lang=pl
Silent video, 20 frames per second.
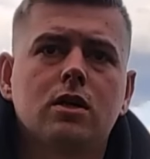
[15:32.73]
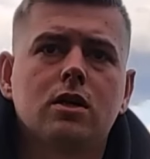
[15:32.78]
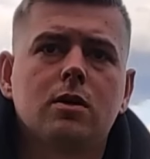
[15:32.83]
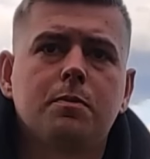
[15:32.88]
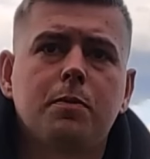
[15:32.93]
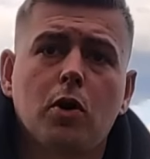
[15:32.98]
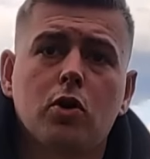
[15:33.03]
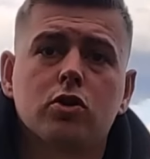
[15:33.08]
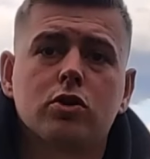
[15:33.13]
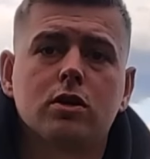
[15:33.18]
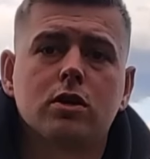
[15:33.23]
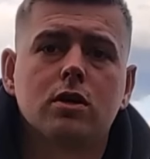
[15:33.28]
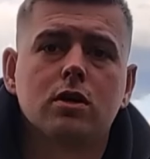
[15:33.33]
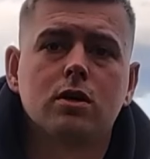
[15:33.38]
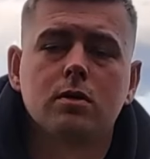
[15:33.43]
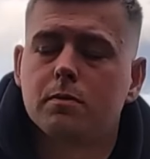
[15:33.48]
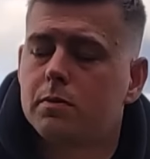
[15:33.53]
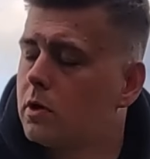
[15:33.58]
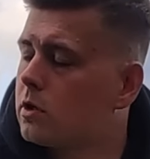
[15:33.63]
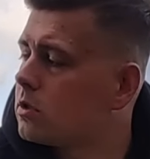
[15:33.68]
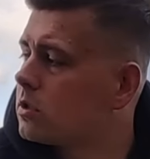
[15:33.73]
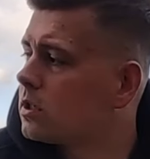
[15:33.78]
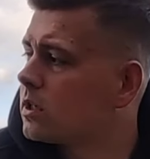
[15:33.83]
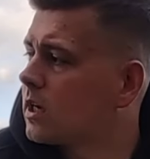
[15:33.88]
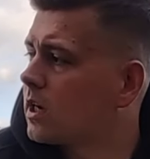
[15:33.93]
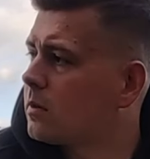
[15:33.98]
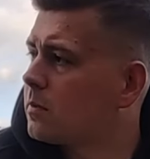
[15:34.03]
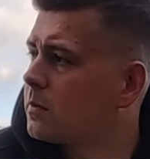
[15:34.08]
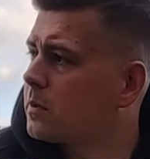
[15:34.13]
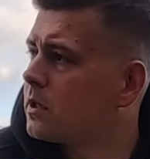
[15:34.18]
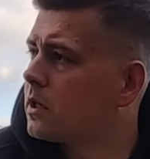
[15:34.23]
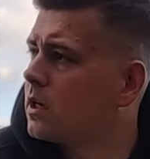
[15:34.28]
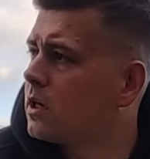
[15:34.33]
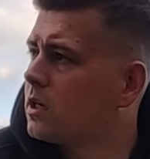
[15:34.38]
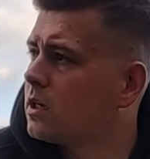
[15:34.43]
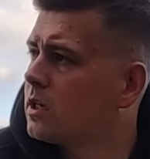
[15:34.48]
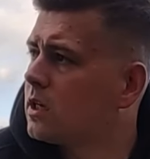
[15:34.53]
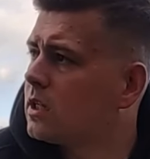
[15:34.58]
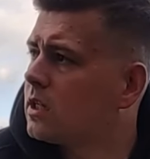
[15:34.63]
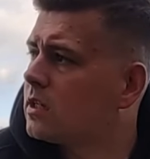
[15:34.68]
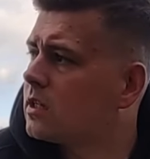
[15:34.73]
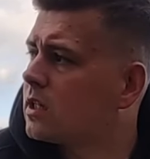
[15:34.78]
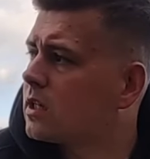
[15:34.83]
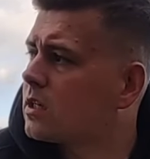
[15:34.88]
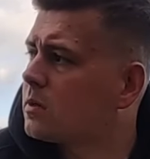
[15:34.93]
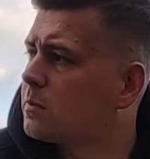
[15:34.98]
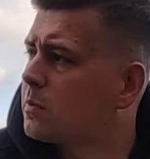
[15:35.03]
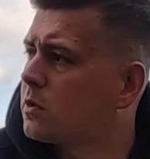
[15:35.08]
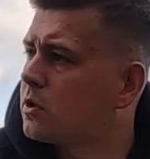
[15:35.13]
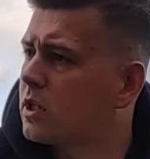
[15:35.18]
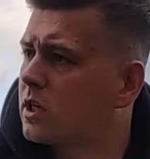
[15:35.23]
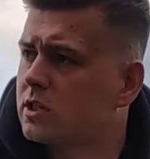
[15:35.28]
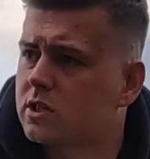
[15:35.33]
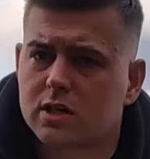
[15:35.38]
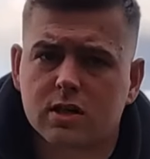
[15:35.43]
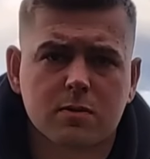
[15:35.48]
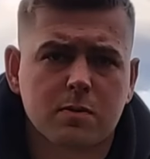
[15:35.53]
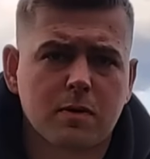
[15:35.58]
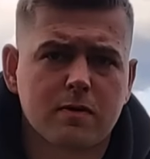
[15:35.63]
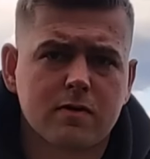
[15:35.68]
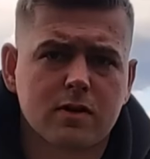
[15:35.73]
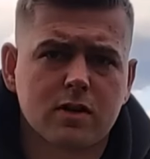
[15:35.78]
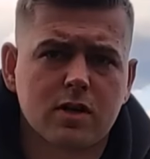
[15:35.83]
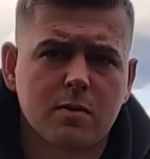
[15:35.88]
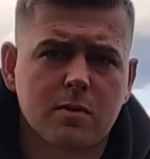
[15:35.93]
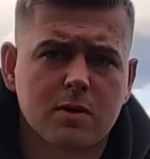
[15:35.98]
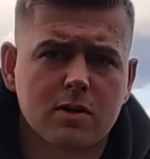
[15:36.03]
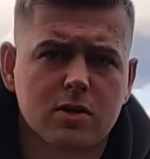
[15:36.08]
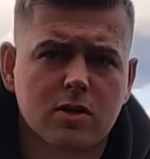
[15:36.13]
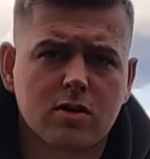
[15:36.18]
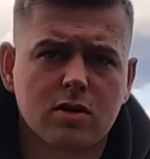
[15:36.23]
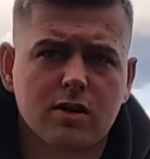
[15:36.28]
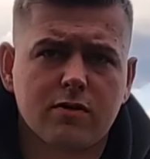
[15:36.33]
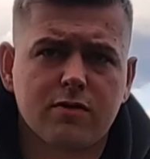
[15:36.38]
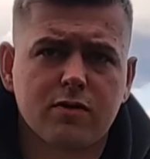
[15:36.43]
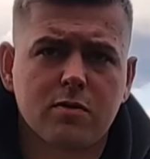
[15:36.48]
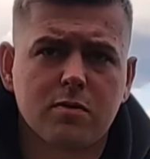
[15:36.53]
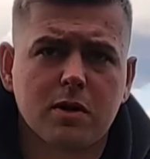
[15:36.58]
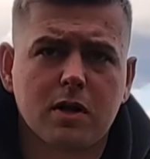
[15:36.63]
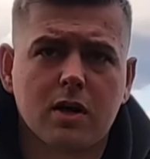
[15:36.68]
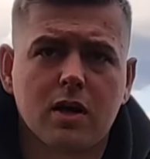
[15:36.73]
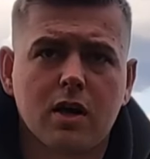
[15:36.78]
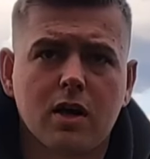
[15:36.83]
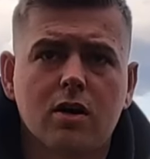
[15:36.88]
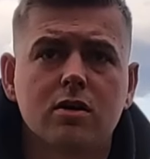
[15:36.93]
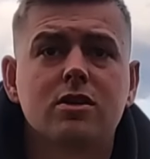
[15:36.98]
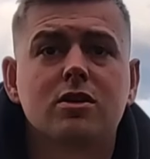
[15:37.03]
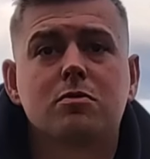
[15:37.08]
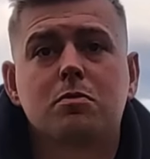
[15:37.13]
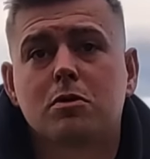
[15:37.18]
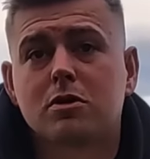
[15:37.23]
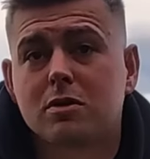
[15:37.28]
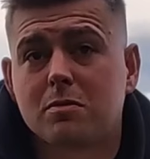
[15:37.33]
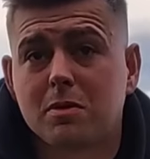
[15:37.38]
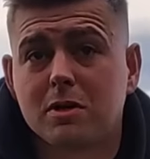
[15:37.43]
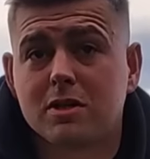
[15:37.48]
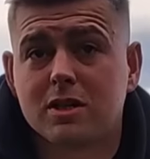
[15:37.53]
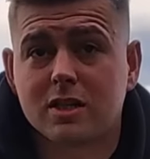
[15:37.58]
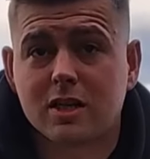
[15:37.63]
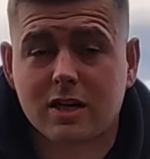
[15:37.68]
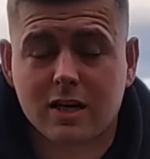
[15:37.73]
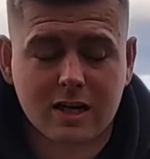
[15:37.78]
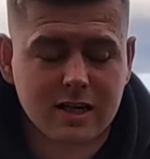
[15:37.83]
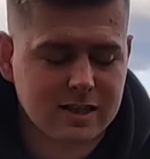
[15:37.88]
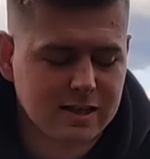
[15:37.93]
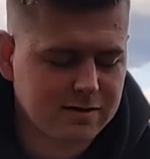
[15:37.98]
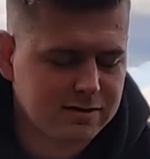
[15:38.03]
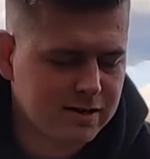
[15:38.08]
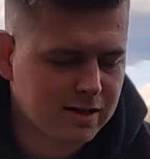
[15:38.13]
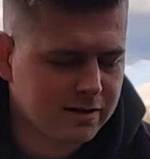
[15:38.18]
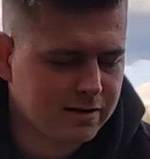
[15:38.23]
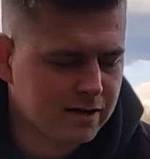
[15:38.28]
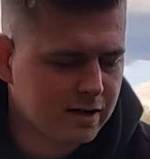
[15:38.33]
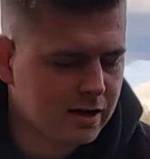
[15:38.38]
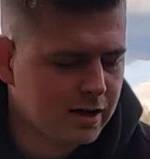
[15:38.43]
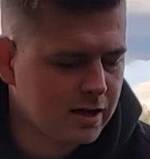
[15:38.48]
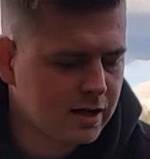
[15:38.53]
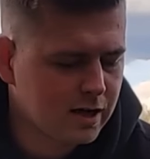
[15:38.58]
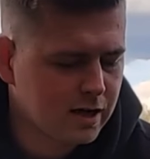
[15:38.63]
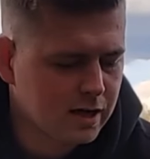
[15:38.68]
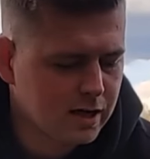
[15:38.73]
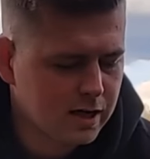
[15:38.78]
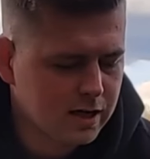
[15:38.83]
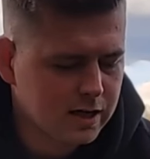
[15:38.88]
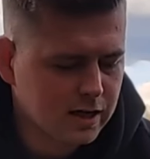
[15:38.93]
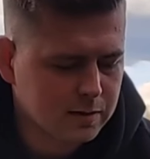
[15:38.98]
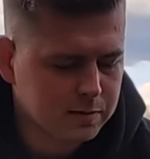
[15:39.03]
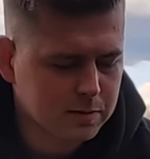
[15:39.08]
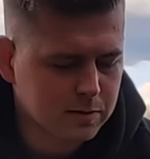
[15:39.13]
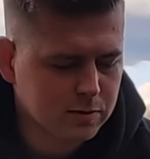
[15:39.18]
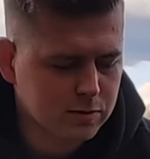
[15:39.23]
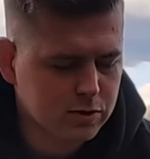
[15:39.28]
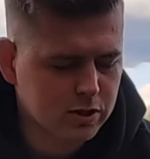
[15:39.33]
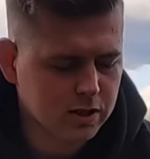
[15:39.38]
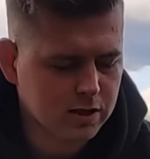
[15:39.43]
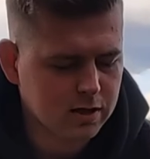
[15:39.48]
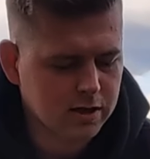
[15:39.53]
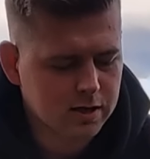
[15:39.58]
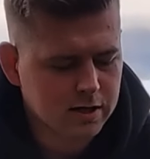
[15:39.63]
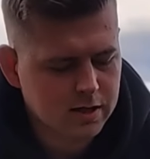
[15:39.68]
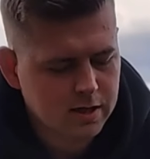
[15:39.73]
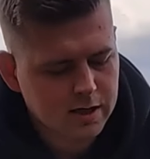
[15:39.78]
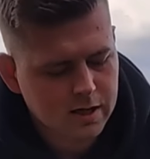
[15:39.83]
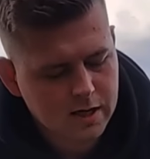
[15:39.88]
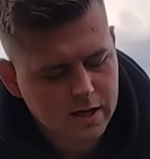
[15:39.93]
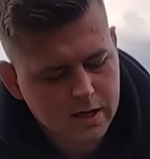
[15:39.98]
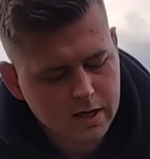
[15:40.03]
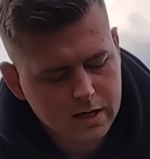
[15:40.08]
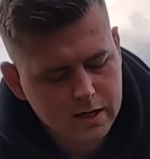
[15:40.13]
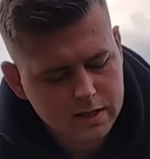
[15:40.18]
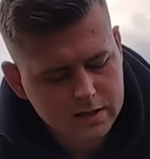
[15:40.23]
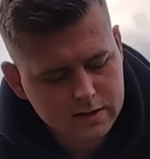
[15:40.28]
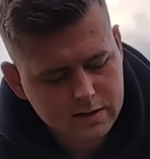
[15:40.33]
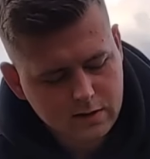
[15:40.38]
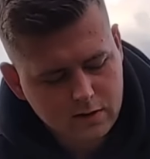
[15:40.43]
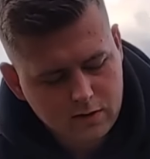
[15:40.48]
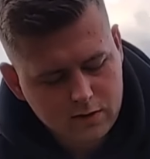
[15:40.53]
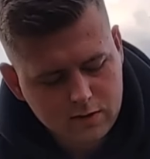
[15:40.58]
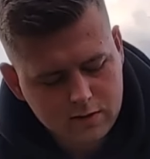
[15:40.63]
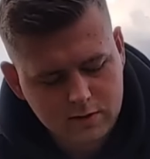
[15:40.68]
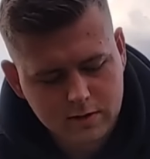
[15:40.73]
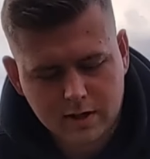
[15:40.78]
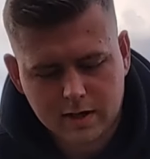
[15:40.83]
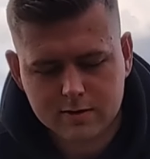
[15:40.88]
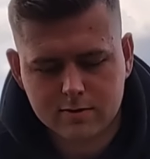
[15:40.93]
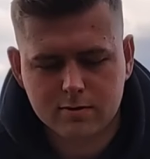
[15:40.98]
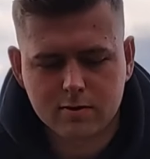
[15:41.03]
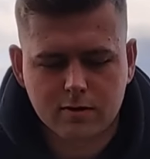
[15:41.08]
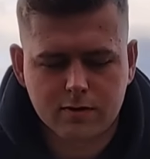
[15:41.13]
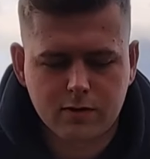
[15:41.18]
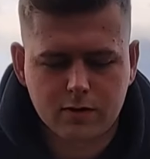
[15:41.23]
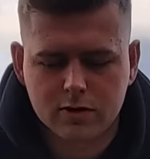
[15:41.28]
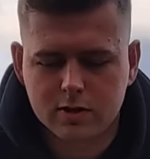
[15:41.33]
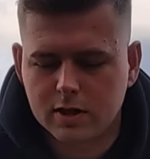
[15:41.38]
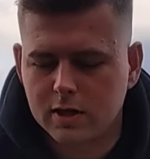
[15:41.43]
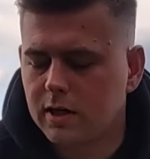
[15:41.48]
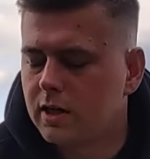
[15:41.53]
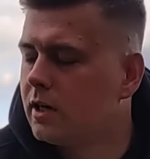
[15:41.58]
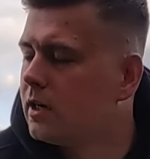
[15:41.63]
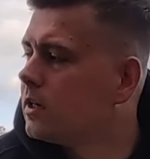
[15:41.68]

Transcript: piąty. piąty. Piąty karpik, jeden taki piątaczek, pewnie nie będzie go na filmie, chociaż może będzie taka jedna mhm. wstawka, jak mi uciekł z rąk od razu do wody.